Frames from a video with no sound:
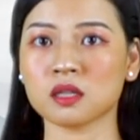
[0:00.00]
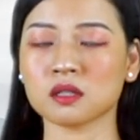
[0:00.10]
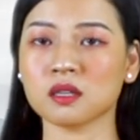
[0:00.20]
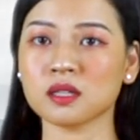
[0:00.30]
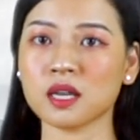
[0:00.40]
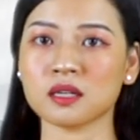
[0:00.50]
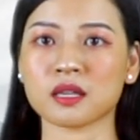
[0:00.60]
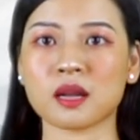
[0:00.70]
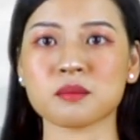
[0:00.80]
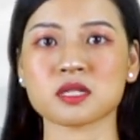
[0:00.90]
tới
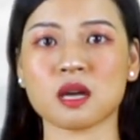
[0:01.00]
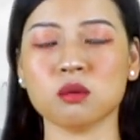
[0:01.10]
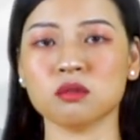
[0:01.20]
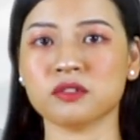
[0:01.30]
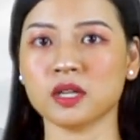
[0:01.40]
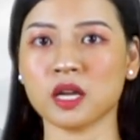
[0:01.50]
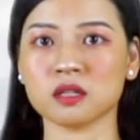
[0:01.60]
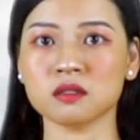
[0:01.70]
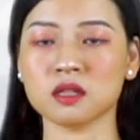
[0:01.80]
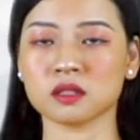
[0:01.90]
nghìn năm sau vẫn ảnh
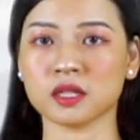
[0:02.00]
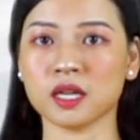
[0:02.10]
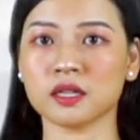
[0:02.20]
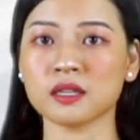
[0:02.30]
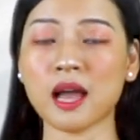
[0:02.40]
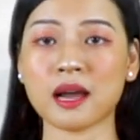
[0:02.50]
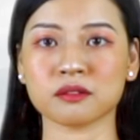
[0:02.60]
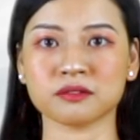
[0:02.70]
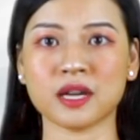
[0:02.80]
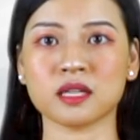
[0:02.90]
hưởng đến
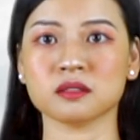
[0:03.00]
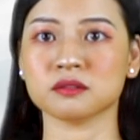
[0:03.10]
hàng vạn